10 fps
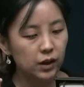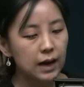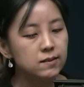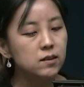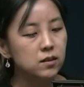
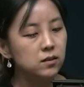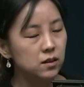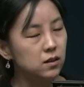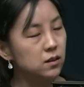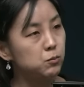가장 큰
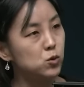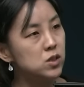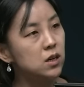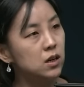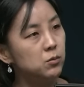이익을 본
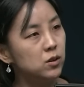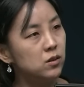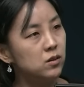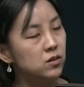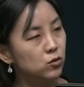
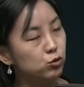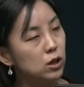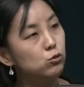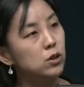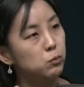사람은 이제
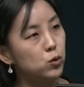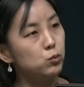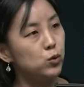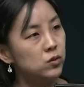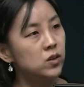구뎅구 대표로
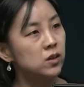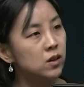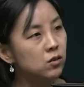보이잖아요.